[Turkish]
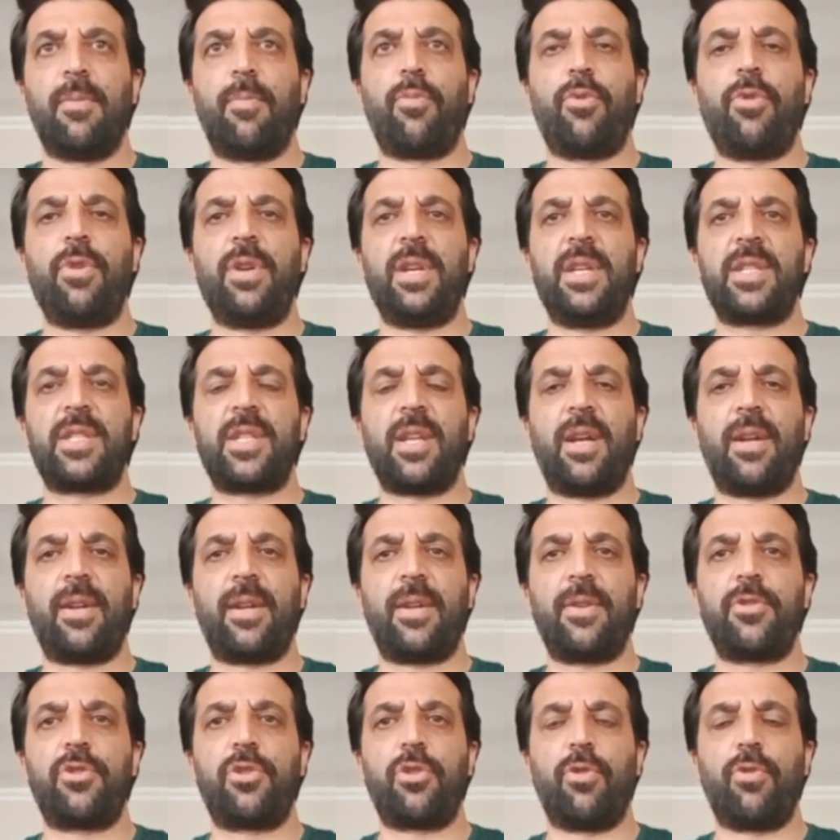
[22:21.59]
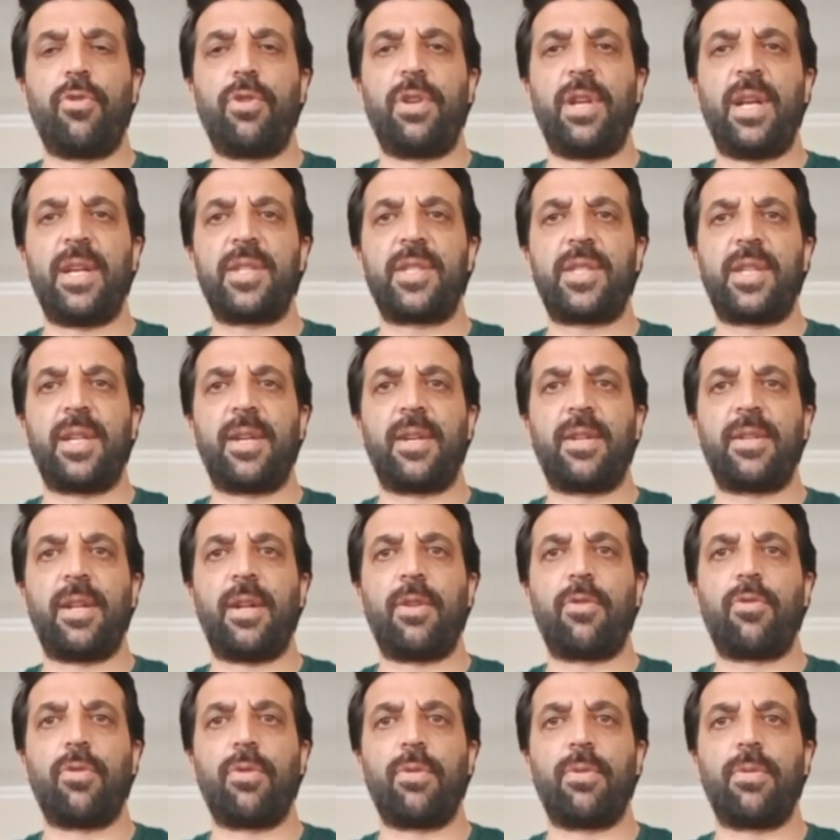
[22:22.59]
Bu insanların çoğu ya
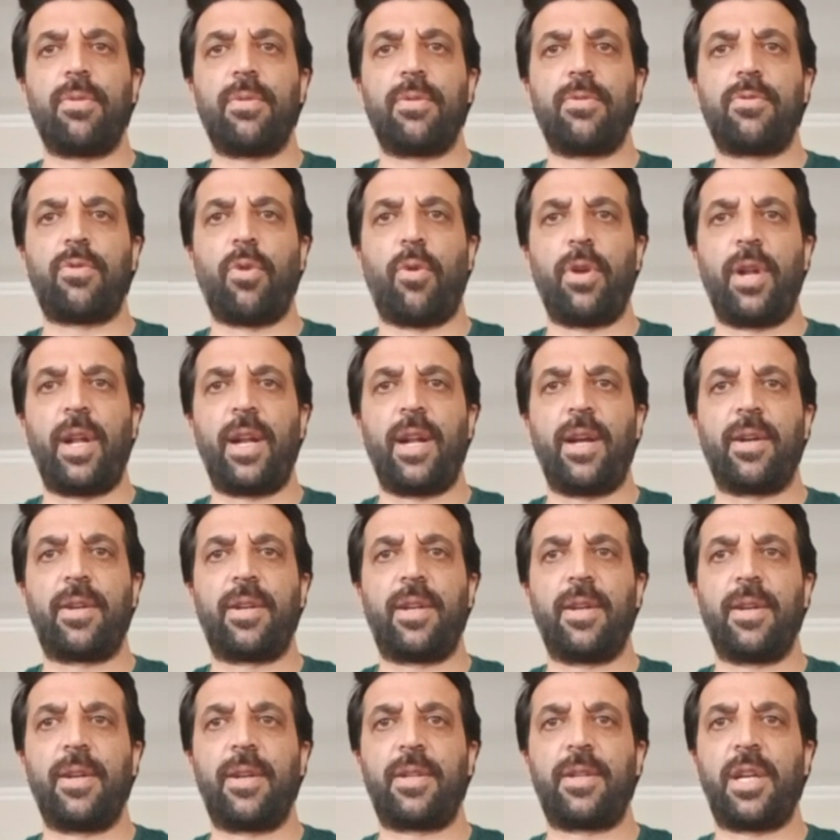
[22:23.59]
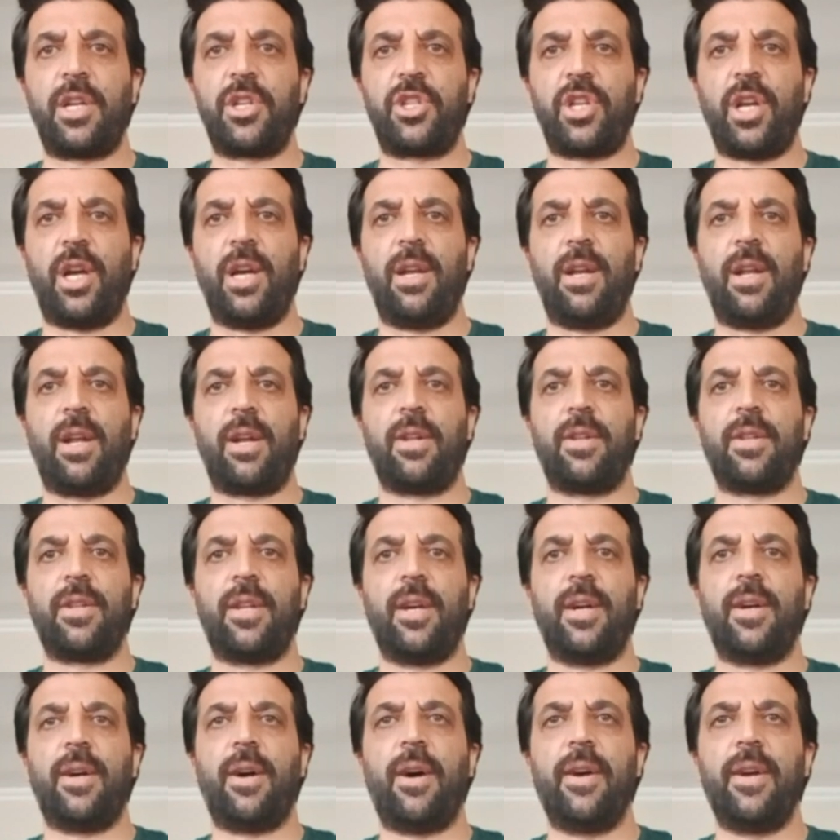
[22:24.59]
sınırda donarak kış
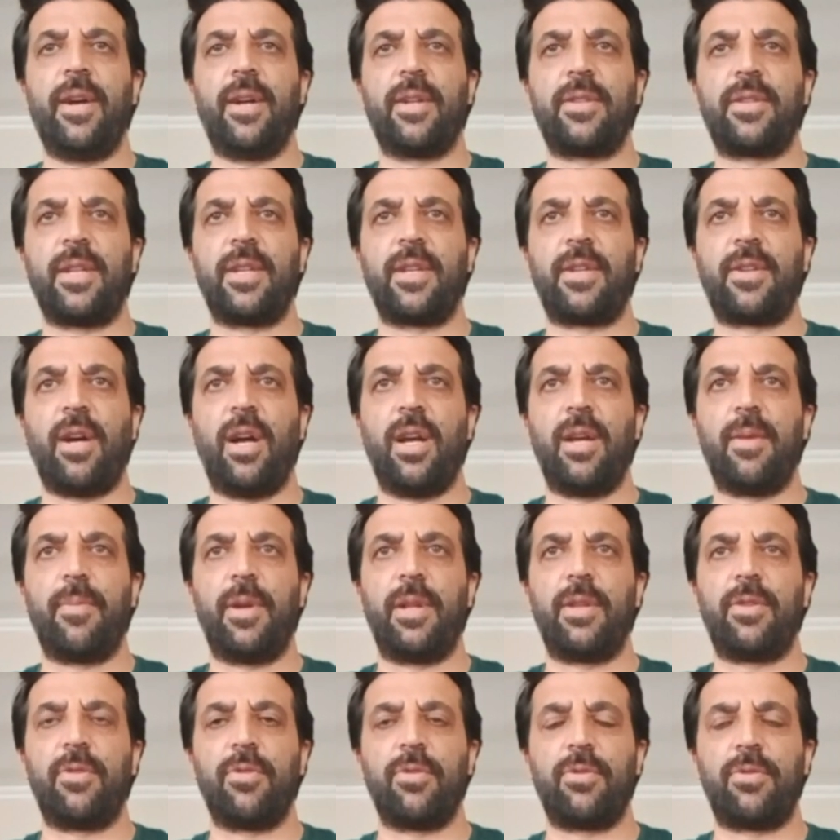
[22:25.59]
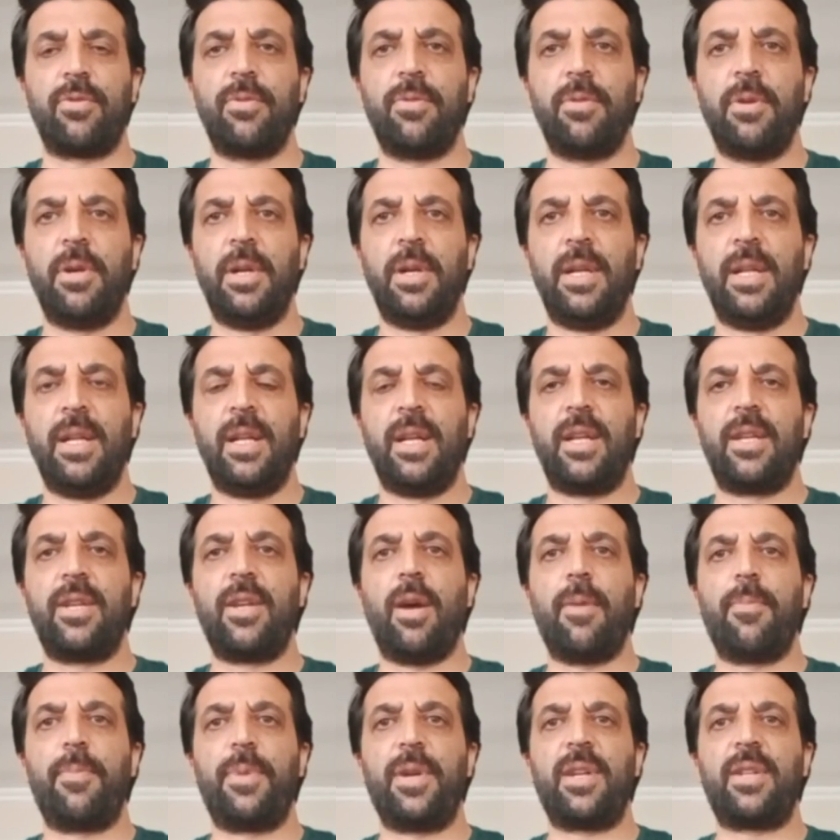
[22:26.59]
aylarında hayatını kaybediyordu
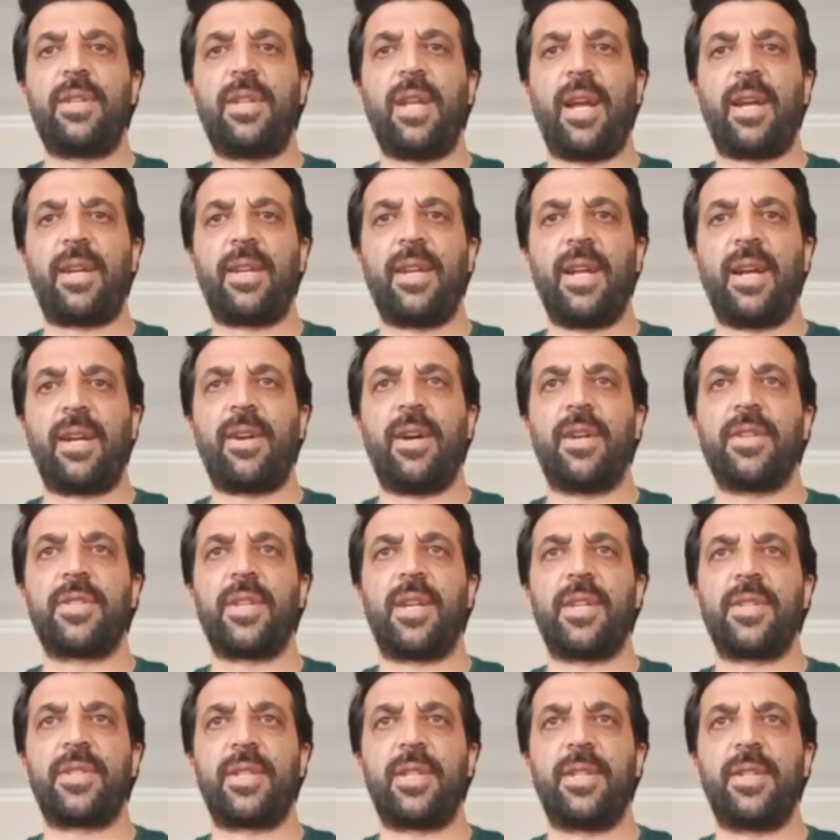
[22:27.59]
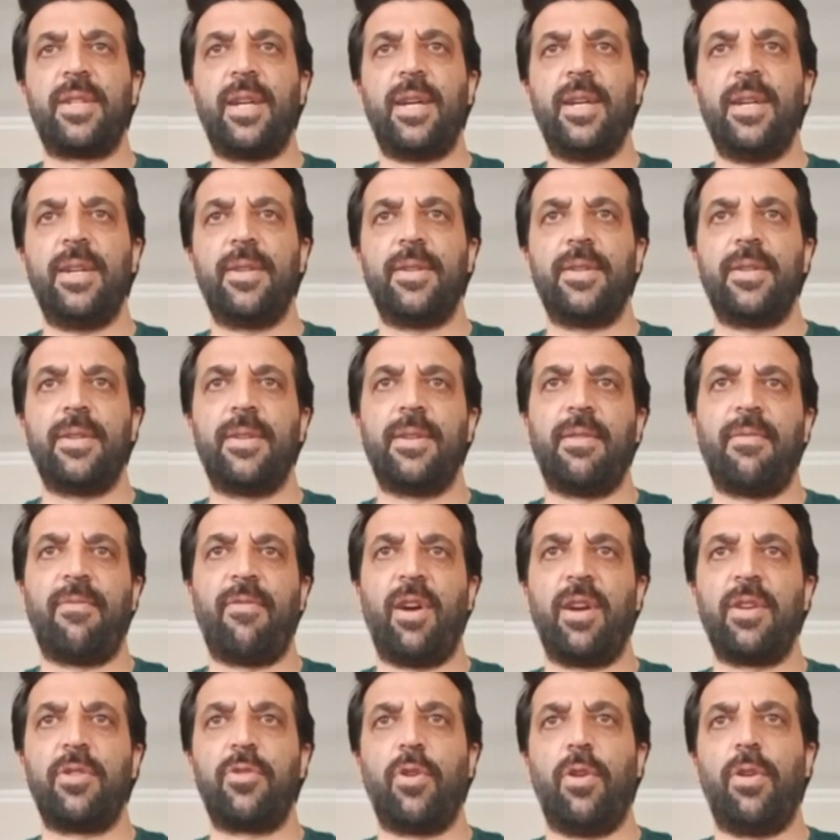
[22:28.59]
ya bir tekne kazasında e,
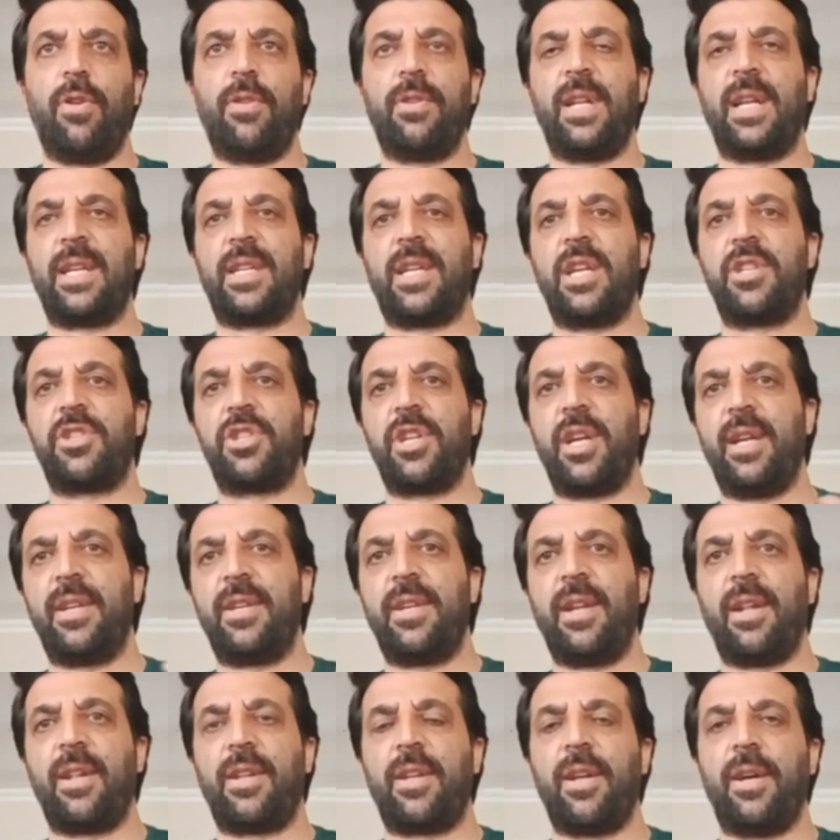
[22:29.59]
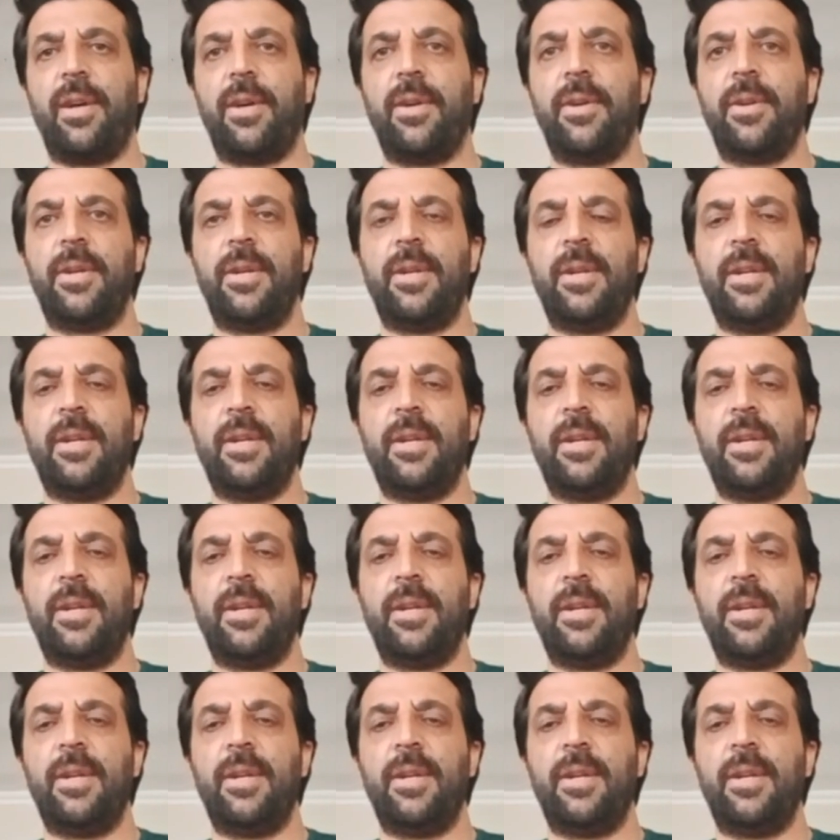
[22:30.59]
Van Gölü'ne geçen yılda